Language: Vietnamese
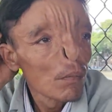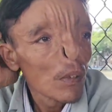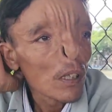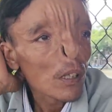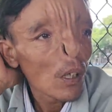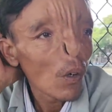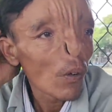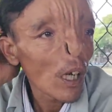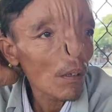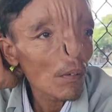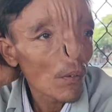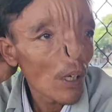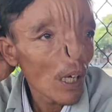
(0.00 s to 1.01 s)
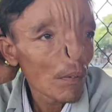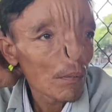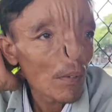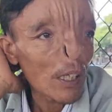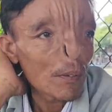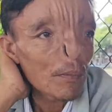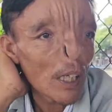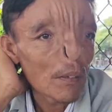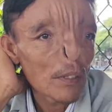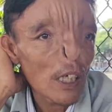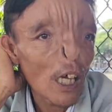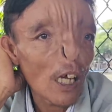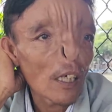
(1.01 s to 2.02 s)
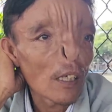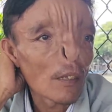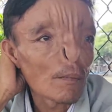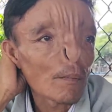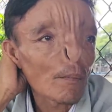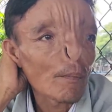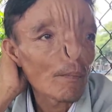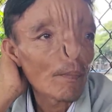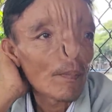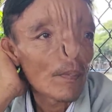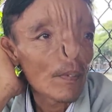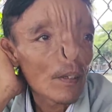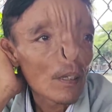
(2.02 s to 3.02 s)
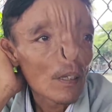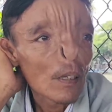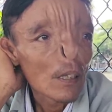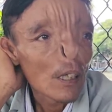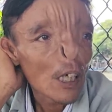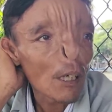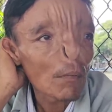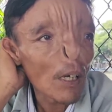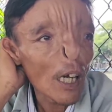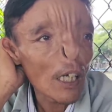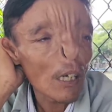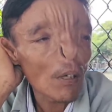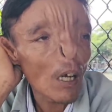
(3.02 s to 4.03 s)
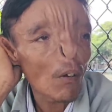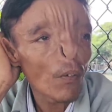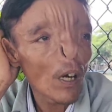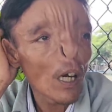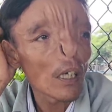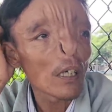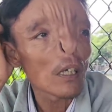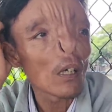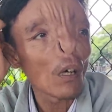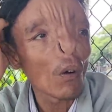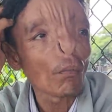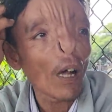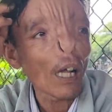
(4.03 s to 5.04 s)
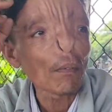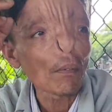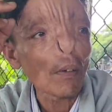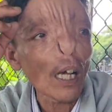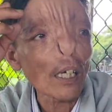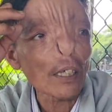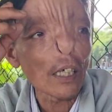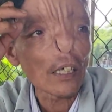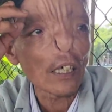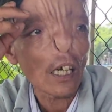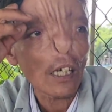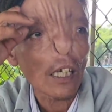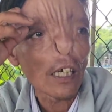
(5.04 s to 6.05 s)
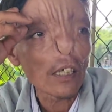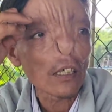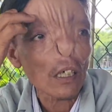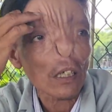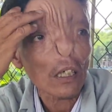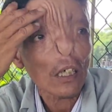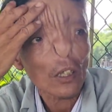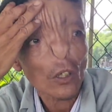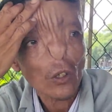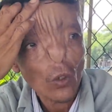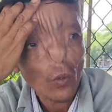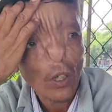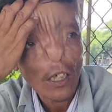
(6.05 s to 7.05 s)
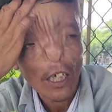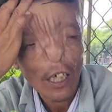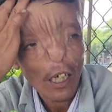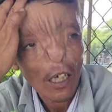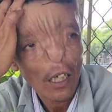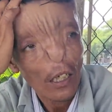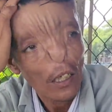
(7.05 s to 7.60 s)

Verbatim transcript: mình cố gắng mình qua mình mang kiếm tiền mình xài ngày mai đã vào phơi mãi mãi mãi chỉ nghĩ được cái chủ nhật này nè